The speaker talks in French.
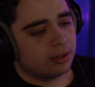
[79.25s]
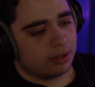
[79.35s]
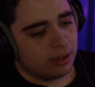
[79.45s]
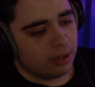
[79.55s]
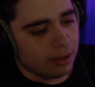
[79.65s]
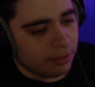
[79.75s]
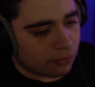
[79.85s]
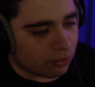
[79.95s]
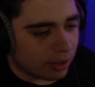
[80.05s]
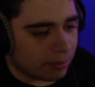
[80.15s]
Ils
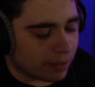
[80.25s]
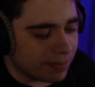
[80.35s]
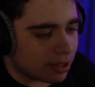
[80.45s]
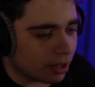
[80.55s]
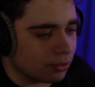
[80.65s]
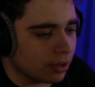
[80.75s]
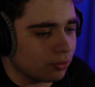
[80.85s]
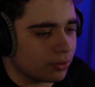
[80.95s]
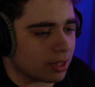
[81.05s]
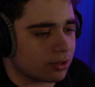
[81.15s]
font les mecs mystérieux et
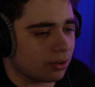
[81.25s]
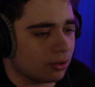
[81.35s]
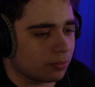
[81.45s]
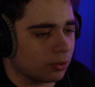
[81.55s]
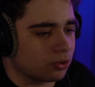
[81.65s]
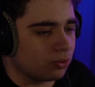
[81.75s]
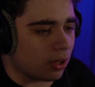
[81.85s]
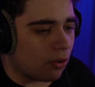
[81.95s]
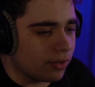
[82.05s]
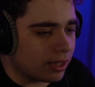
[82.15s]
tout, ça sort lentement. Du coup, t'as
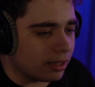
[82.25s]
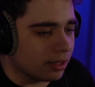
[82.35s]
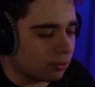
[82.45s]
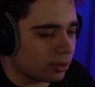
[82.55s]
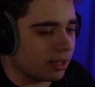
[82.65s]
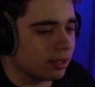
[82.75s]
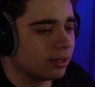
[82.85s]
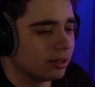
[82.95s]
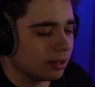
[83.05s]
envie d'aller écouter.